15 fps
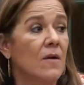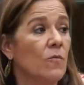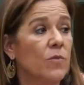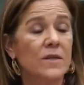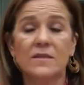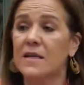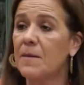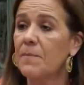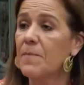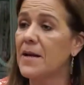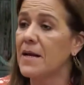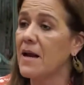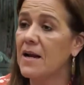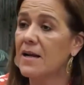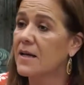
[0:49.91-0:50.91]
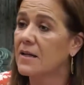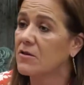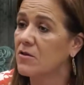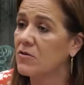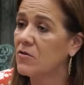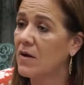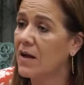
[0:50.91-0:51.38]
Pues qué pena, le
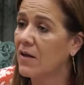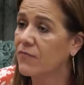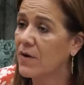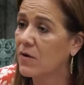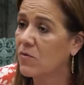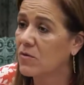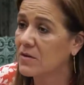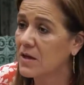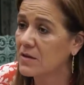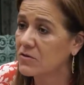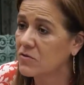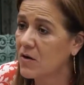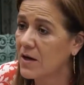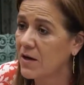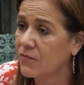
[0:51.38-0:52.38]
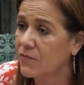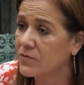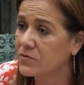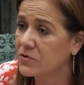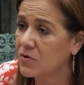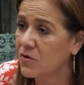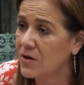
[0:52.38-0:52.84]
quitó todas las facultades, todas las
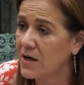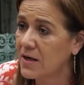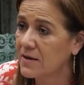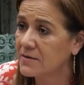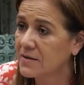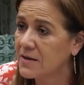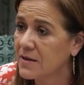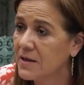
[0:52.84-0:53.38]
funciones.